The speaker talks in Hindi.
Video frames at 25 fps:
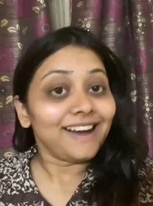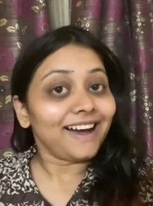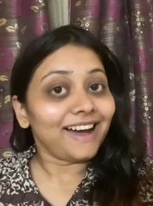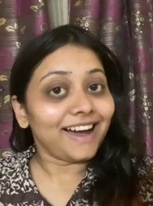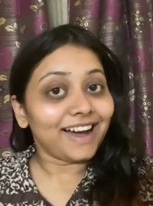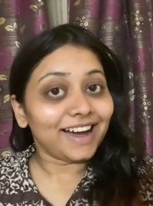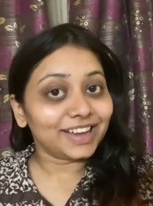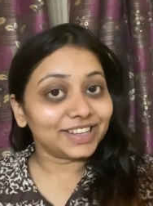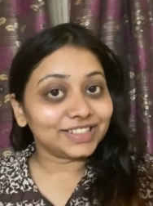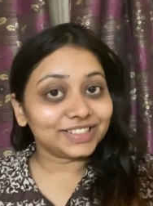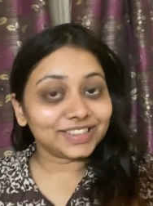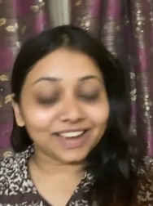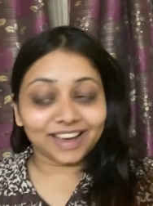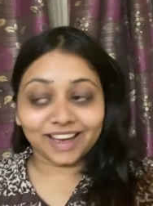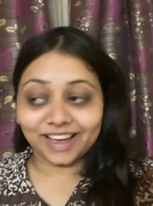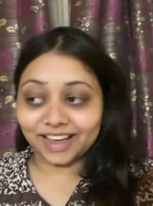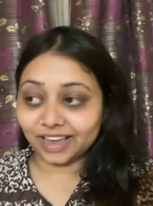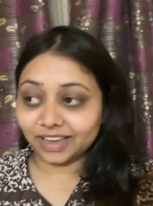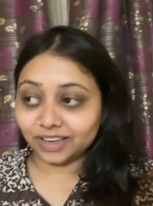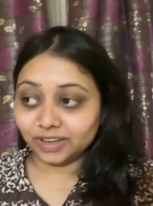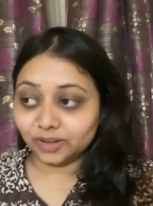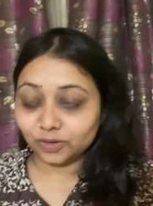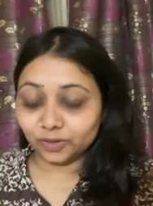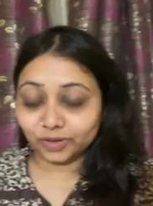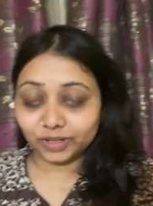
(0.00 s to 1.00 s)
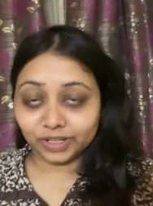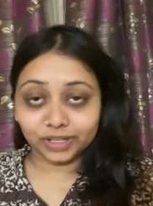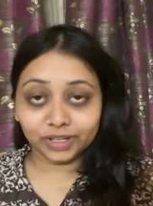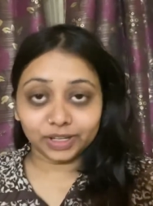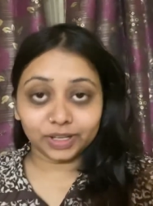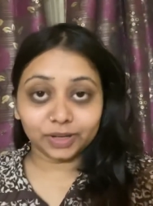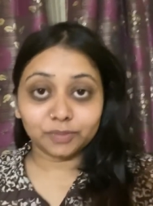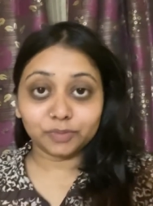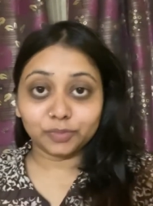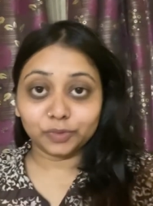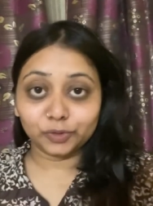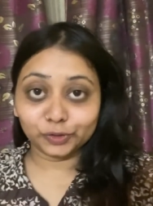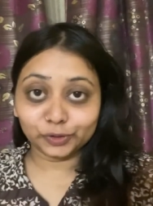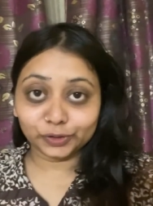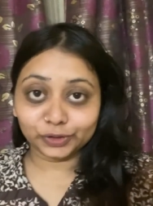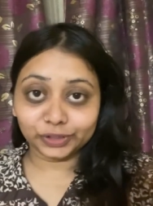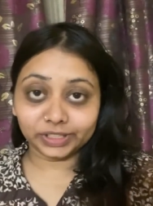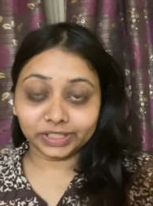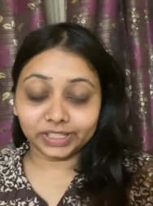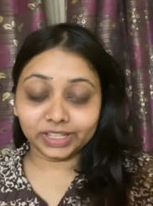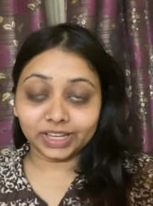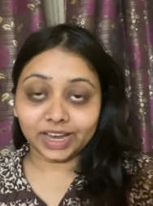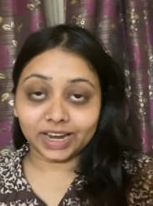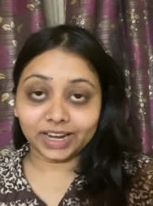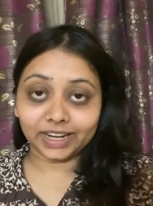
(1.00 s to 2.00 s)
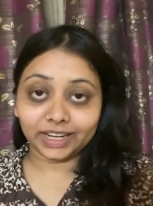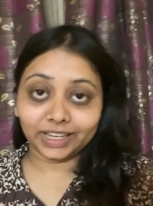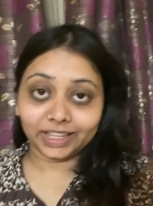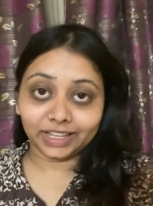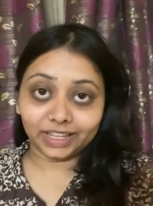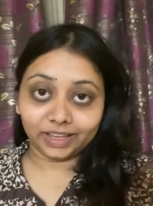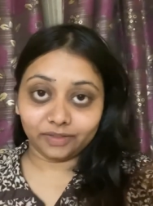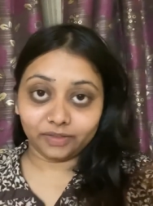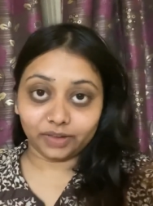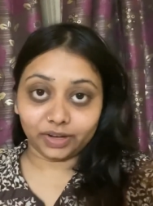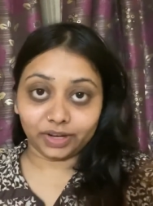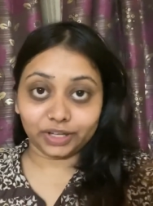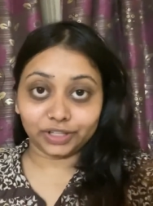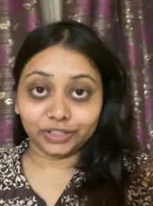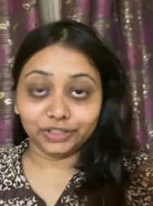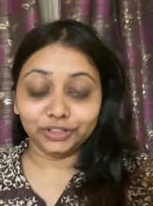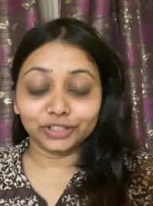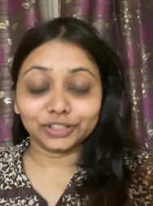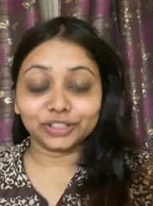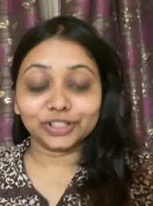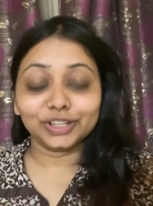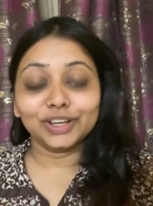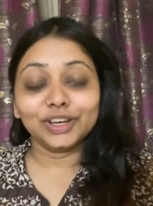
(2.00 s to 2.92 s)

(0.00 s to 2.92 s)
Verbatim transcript: आज आई हुई है मोसी एंड देवांश